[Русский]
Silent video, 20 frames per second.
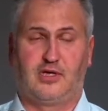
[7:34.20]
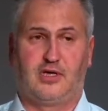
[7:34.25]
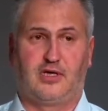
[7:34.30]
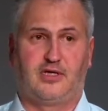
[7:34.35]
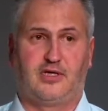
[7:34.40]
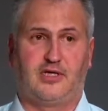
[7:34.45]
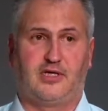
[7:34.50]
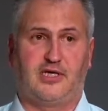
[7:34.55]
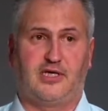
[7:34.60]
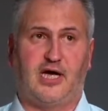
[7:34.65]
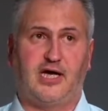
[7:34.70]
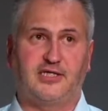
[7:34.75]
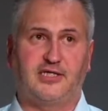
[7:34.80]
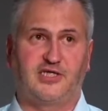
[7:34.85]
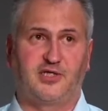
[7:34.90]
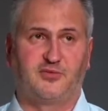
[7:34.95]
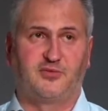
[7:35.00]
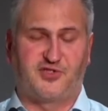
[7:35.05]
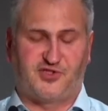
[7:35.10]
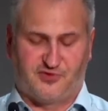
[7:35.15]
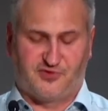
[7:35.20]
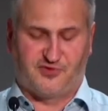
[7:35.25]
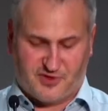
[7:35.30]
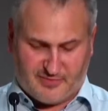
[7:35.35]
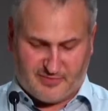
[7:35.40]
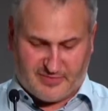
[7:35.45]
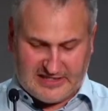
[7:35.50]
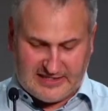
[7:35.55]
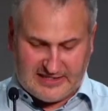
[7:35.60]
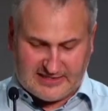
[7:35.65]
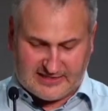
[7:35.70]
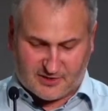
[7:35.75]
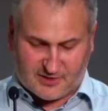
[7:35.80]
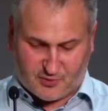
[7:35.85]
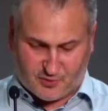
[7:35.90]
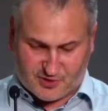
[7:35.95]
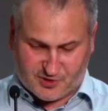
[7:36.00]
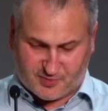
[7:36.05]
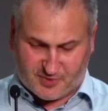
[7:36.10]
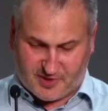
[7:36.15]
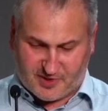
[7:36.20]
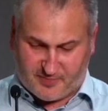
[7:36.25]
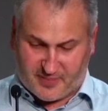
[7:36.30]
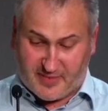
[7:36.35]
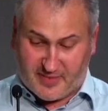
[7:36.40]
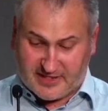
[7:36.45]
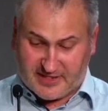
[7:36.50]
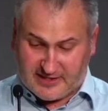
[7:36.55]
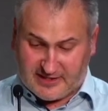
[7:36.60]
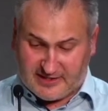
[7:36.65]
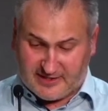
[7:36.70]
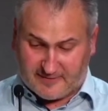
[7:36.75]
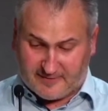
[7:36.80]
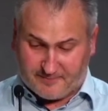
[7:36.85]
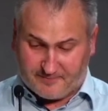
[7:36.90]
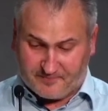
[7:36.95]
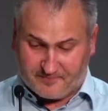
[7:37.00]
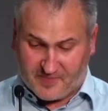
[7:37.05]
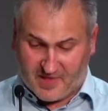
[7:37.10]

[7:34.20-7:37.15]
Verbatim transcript: И я хотел бы сегодня молиться, Господи, помоги нам –